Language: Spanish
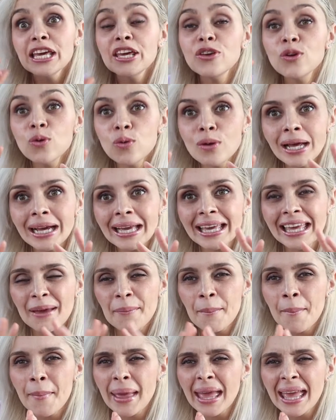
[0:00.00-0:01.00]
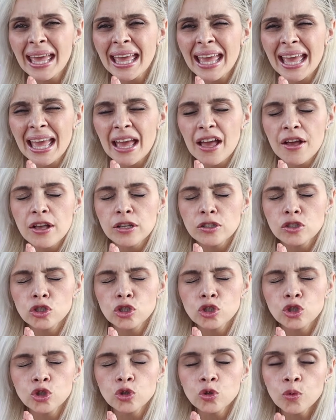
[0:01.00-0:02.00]
Y una que me
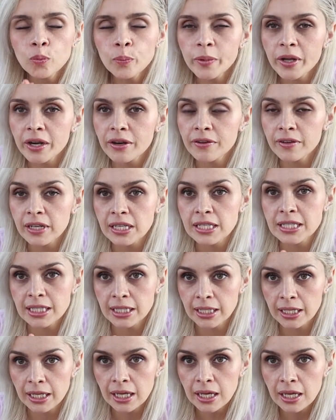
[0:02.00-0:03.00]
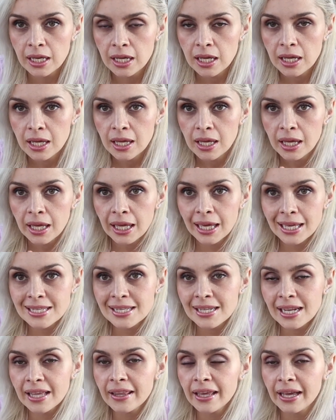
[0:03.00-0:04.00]
súper fascina
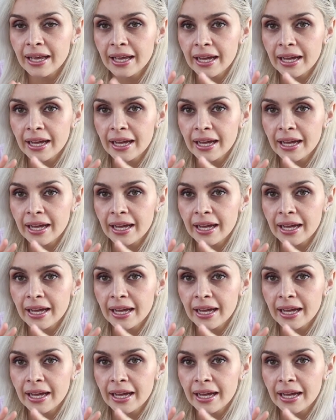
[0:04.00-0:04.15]
es la de